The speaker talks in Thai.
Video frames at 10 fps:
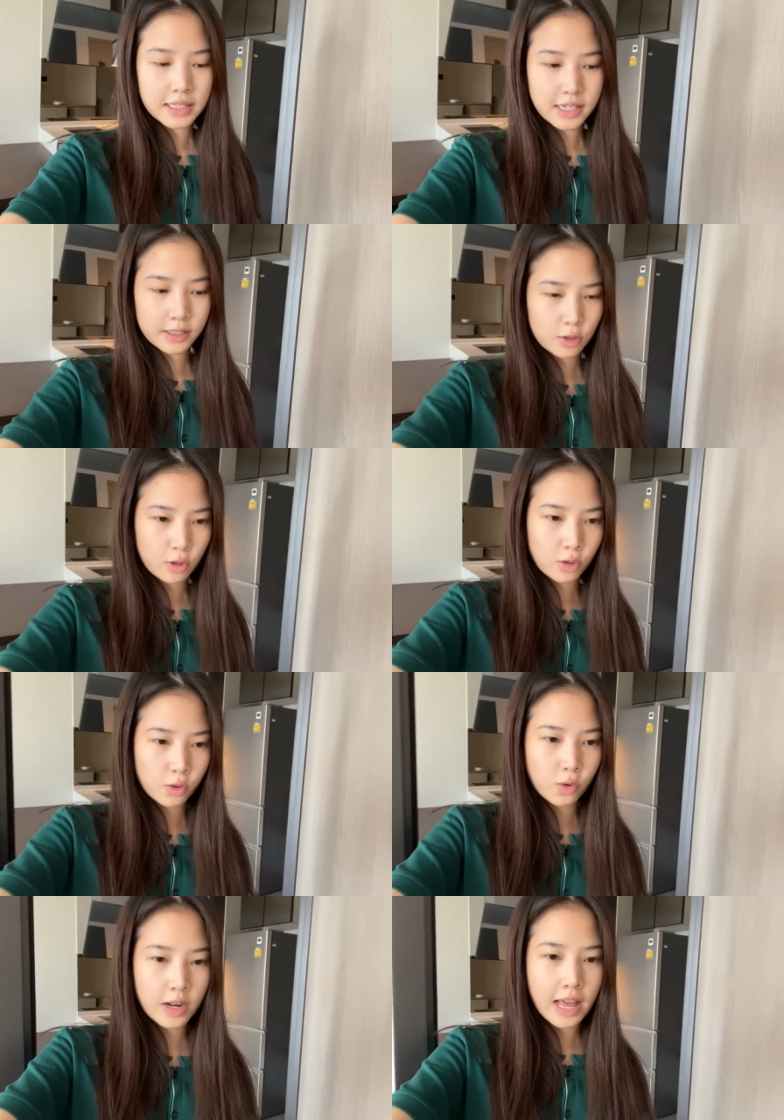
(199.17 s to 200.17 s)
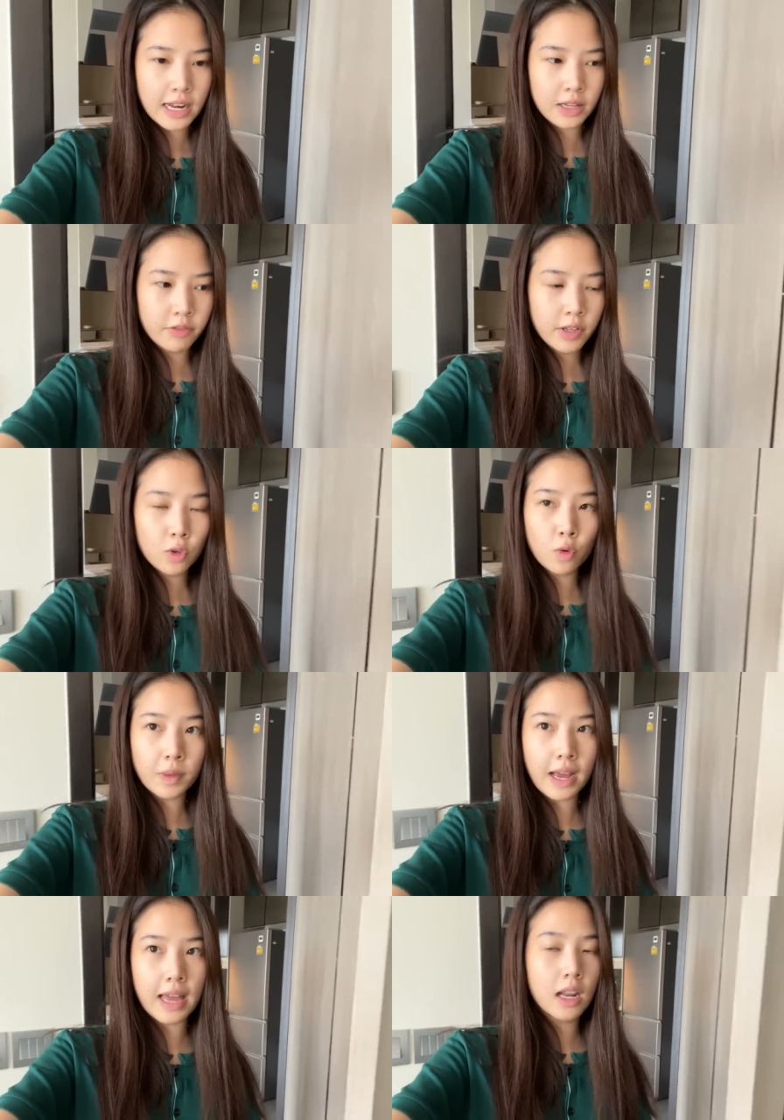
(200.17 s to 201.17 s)
นจากโซนครัวและ living room
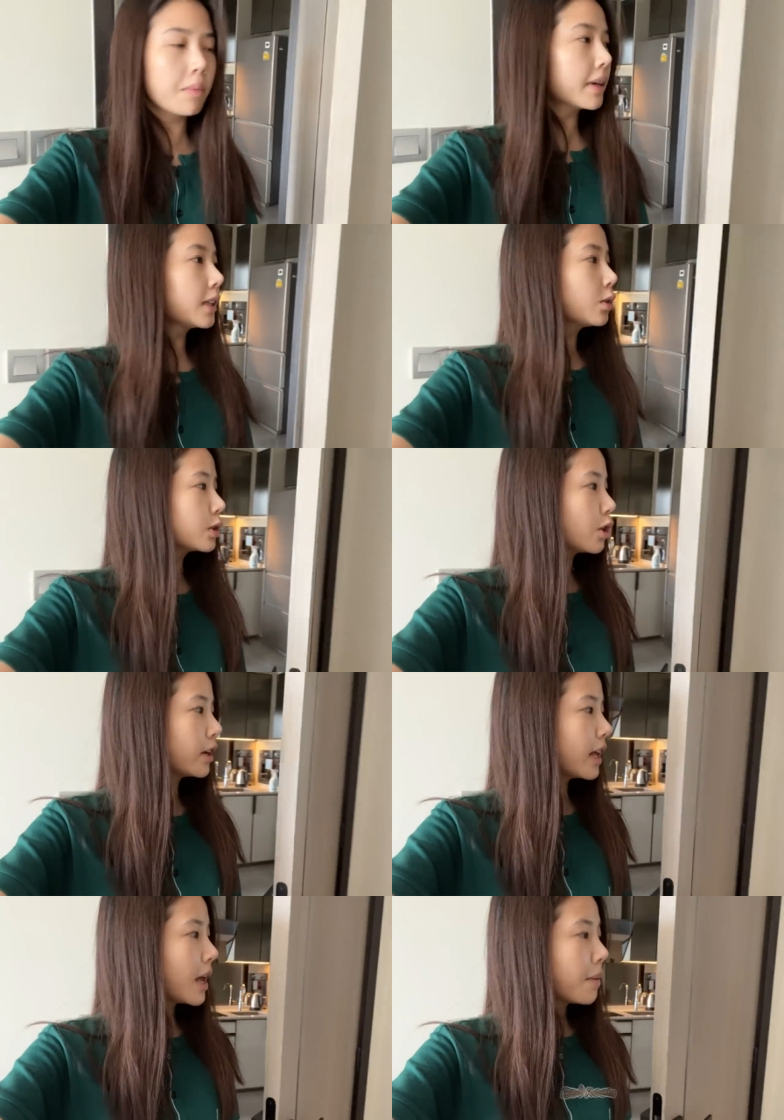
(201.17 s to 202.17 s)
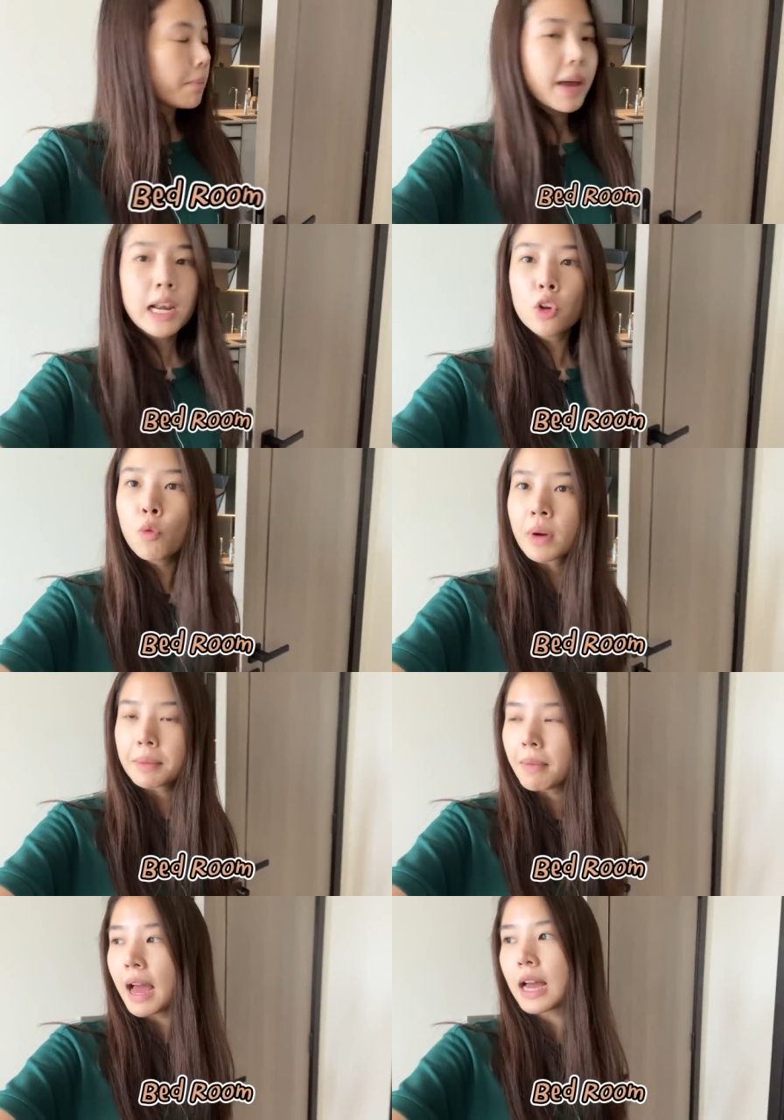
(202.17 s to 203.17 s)
นะคะแล้วมาดูโซน bedroom กั
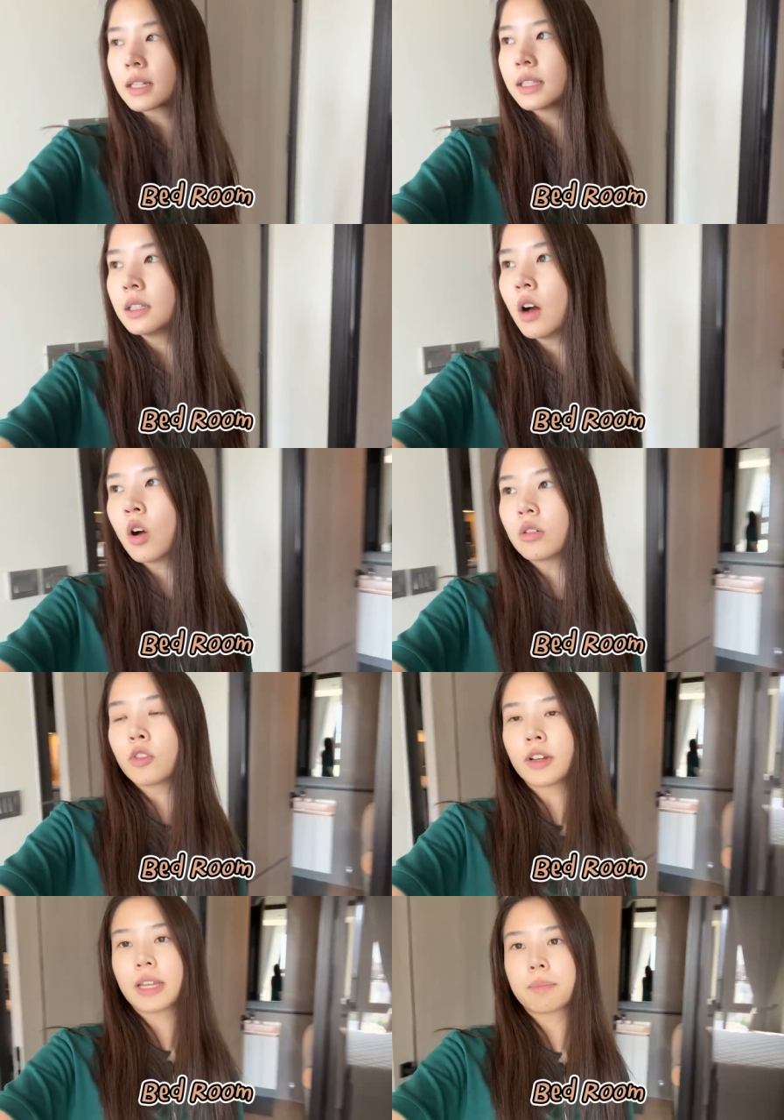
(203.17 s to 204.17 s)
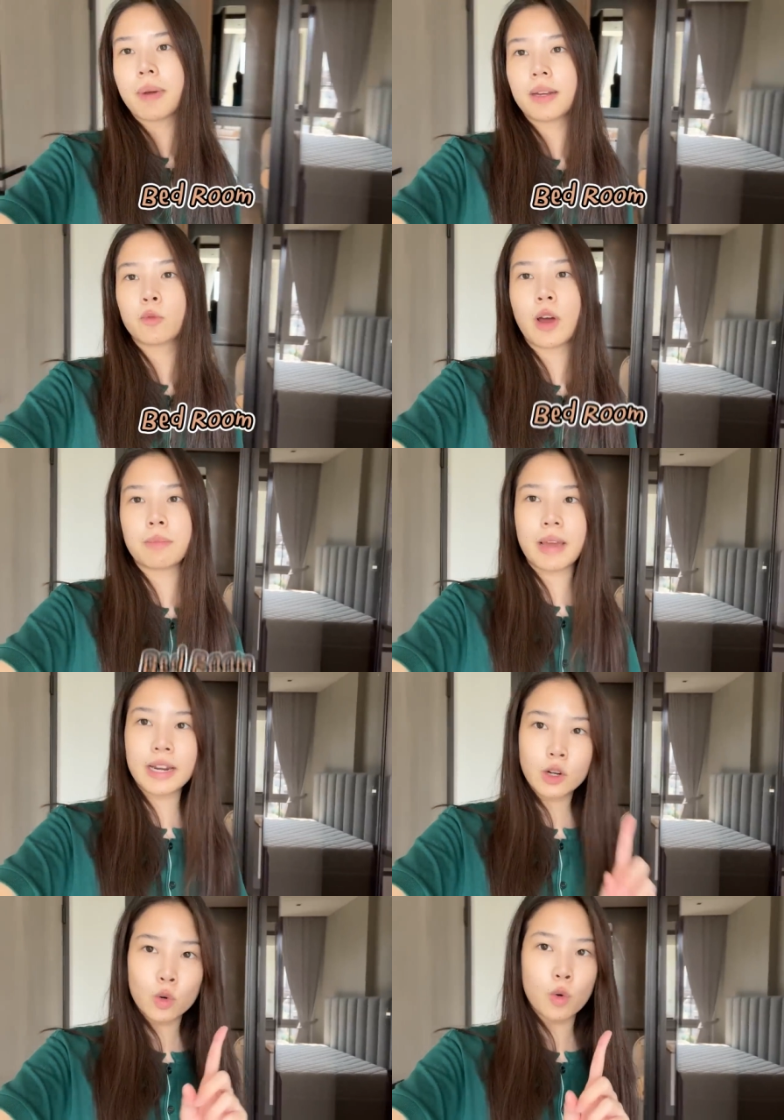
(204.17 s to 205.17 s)
นบ้างซึ่งห้องของฝนเนี่ยเป็น one
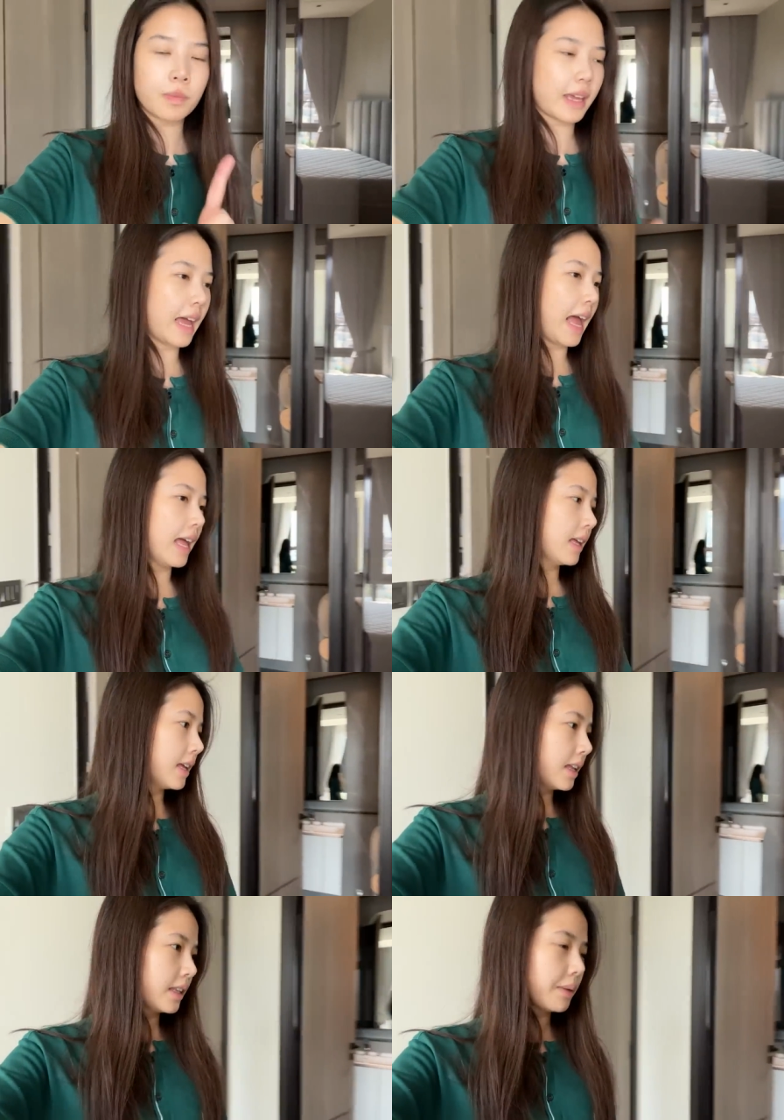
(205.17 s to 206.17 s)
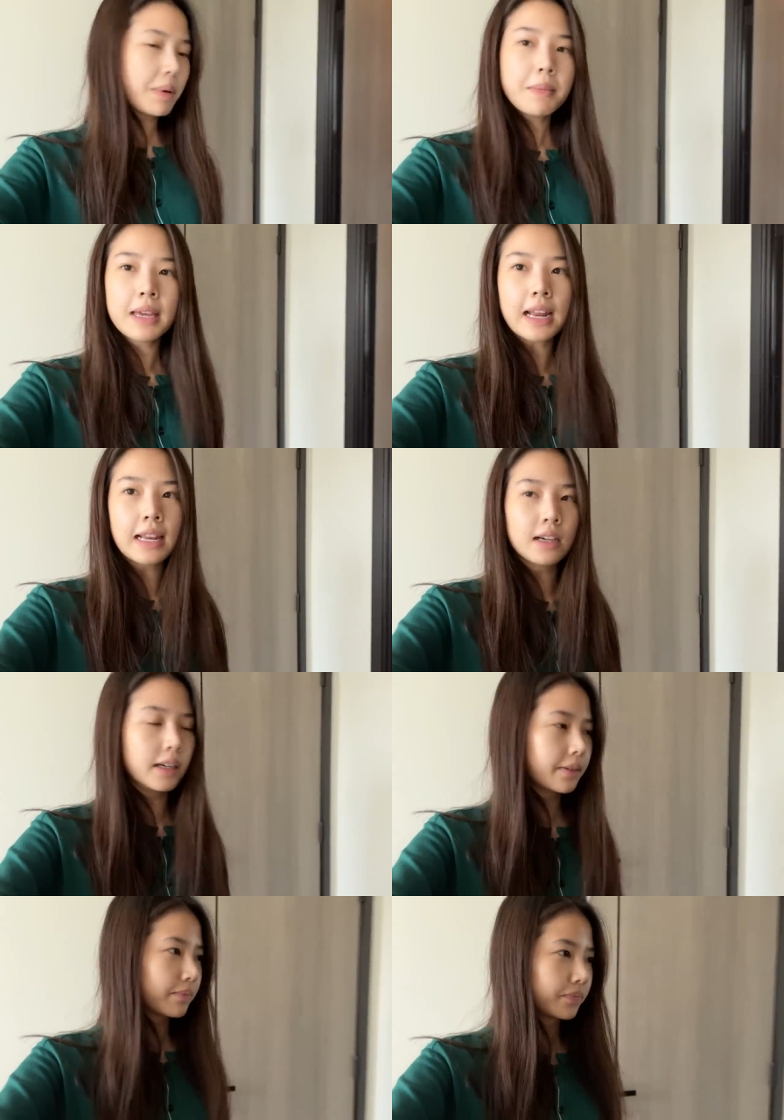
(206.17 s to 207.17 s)
bedroom นะคะยังไม่มีอะไรเล
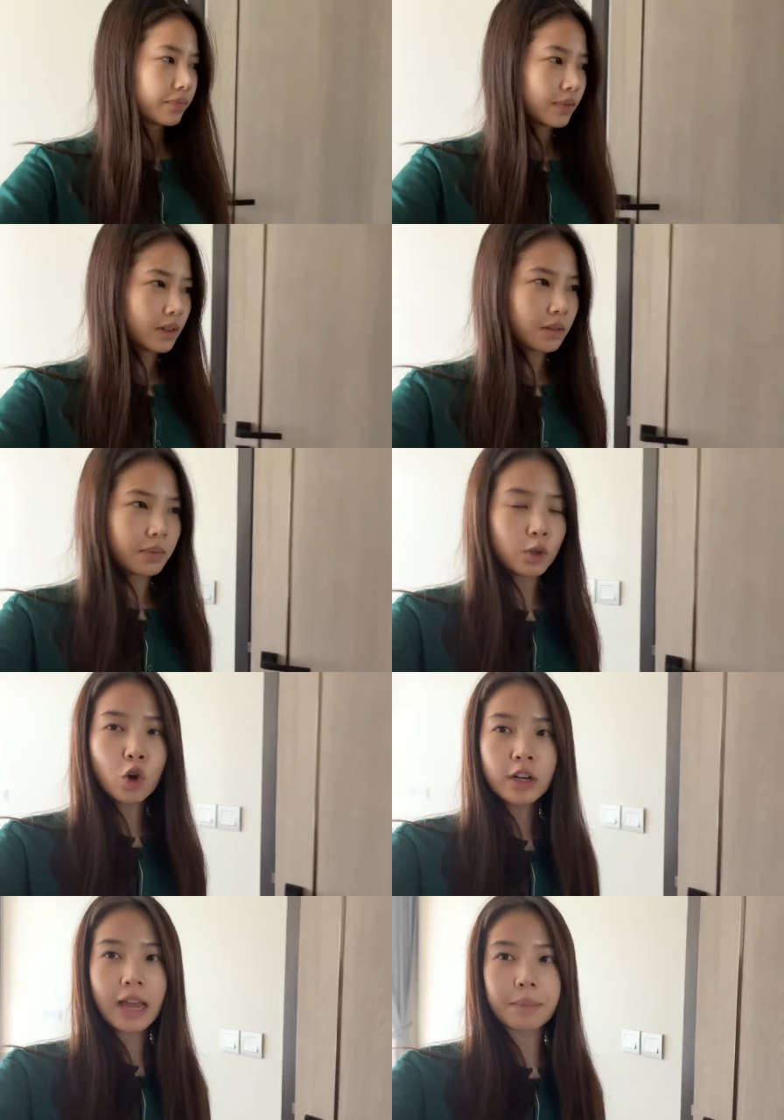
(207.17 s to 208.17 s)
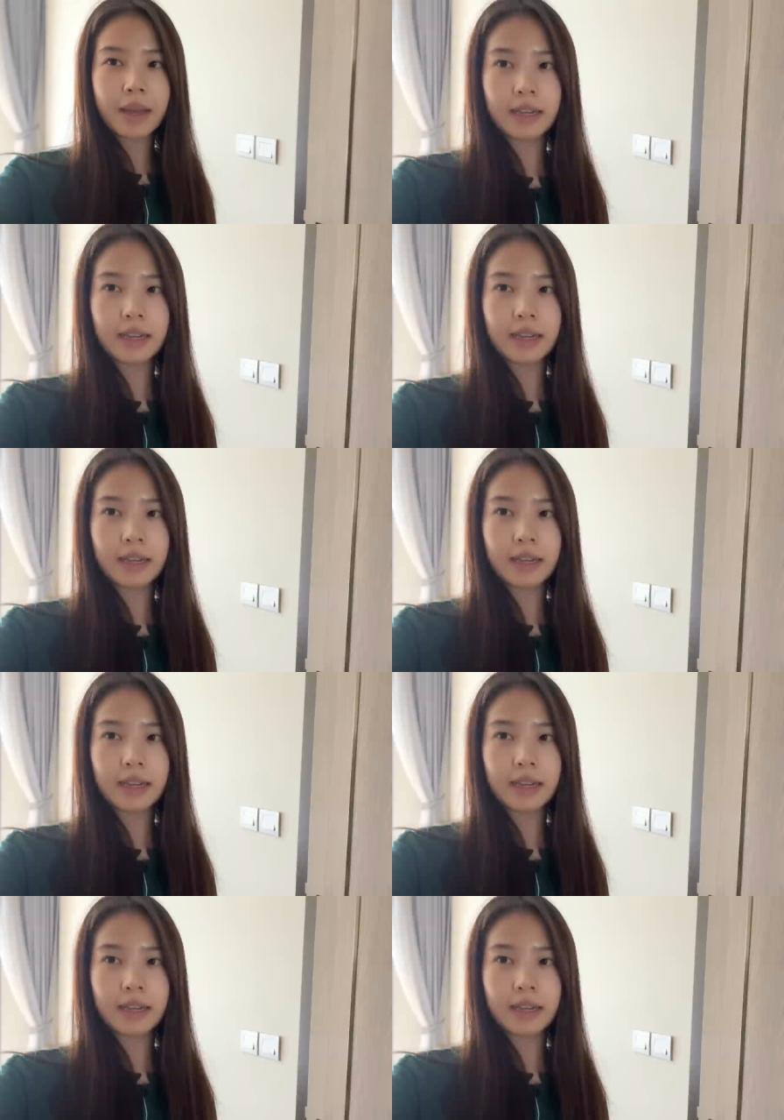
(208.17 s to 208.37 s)
ยไปดูห้องน้ำกั